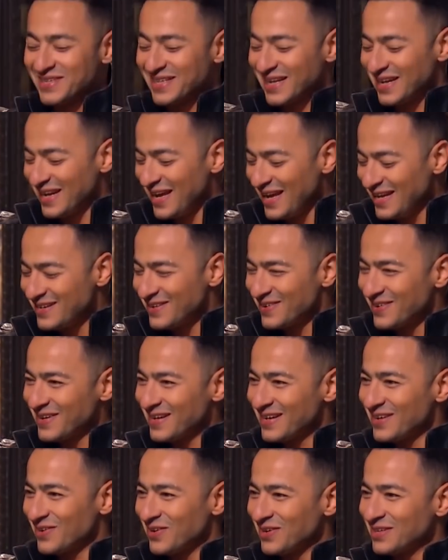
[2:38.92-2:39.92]
فطلعني
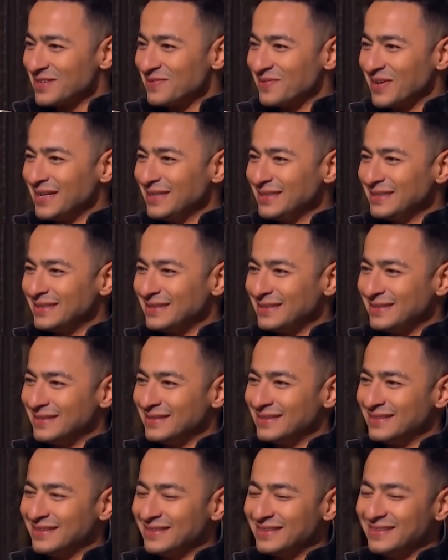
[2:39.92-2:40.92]
الراجل رحت
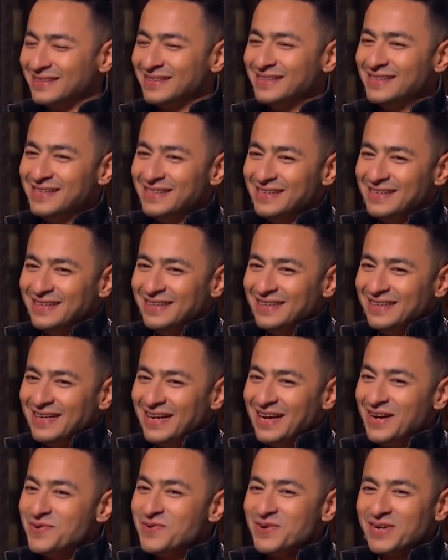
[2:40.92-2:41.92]
مغني آه،
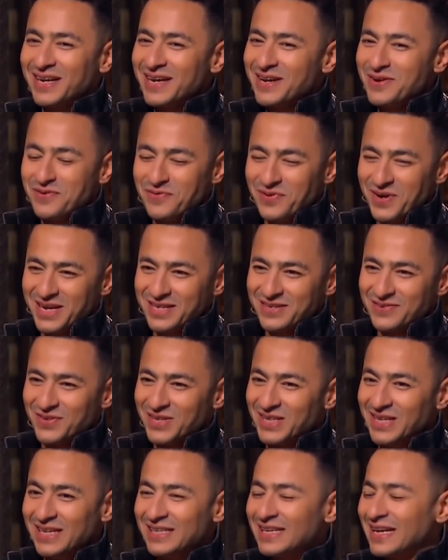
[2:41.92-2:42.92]
اول غنوه في حياتي
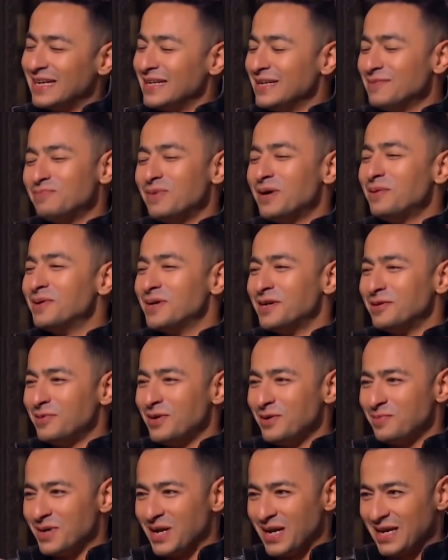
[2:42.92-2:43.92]
فطلعت غنيت بابا يا
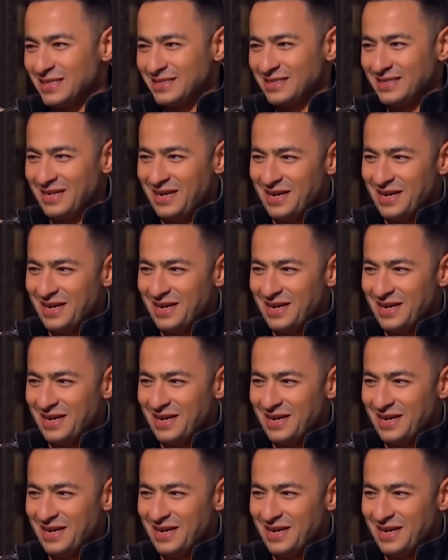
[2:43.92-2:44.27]
بابا يا عز